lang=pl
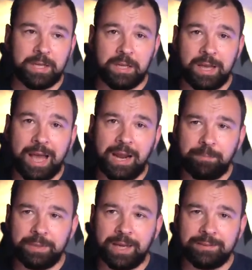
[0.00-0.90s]
E, ale
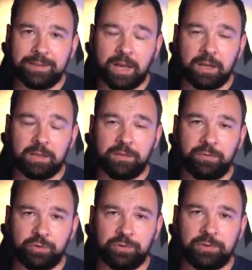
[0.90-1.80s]
aplikacja e,
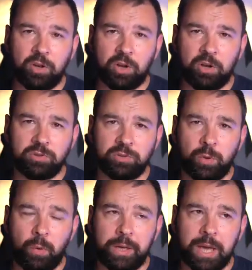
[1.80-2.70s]
Fusion Solar od
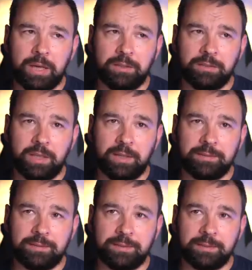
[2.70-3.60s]
Huawei
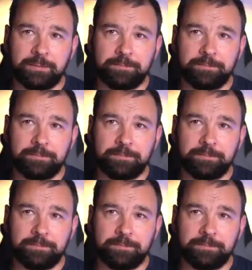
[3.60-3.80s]
jest